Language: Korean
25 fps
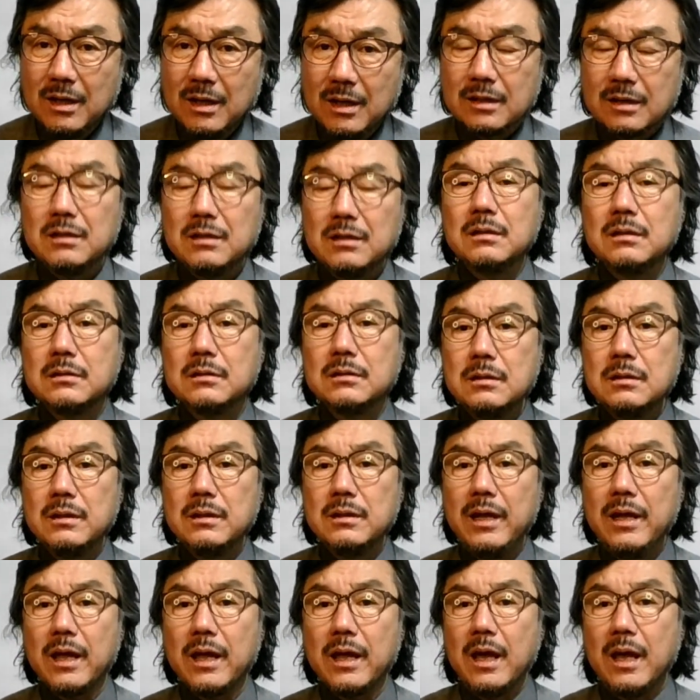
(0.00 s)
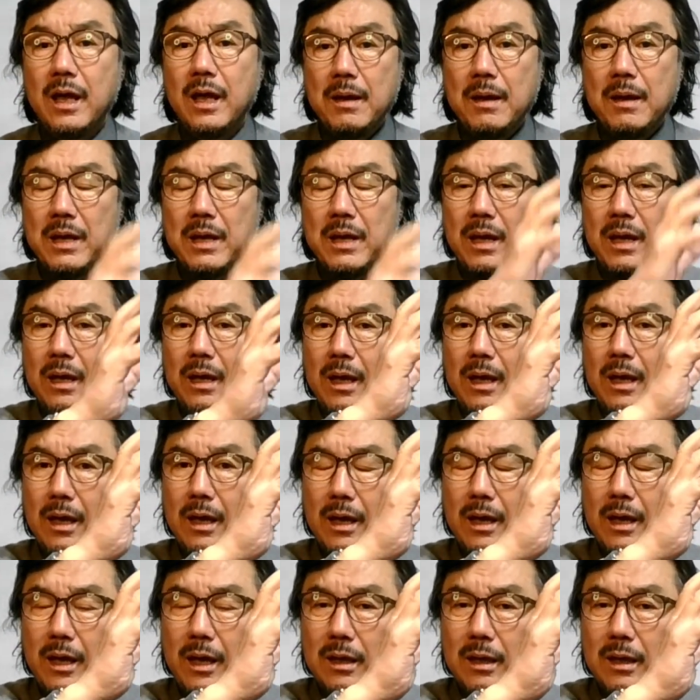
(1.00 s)
그런데
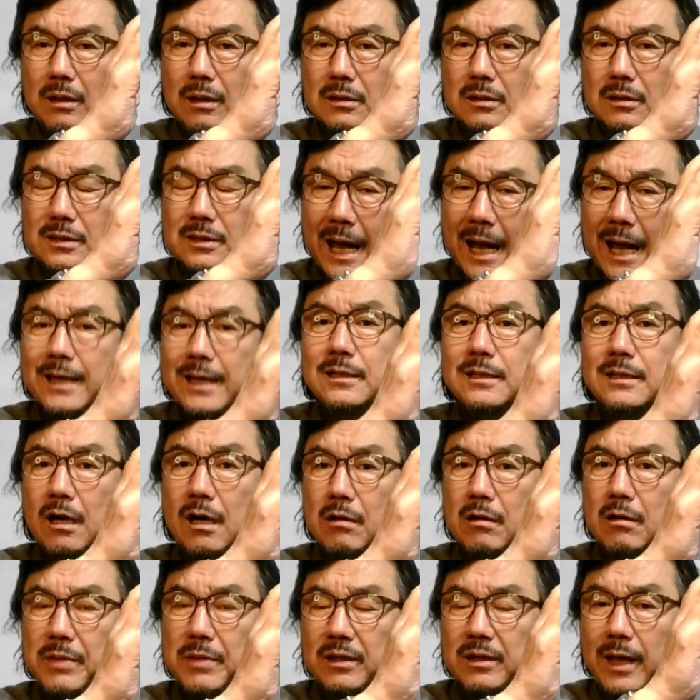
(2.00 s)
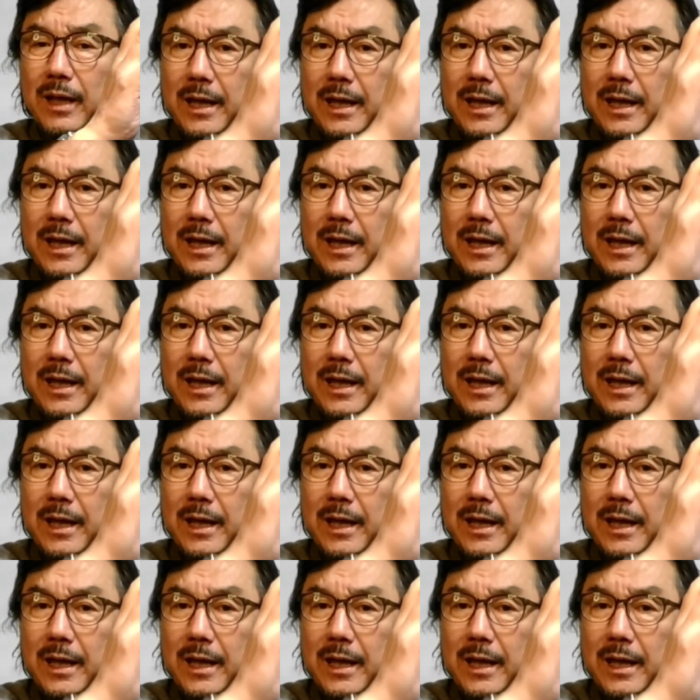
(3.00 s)
양이 작으면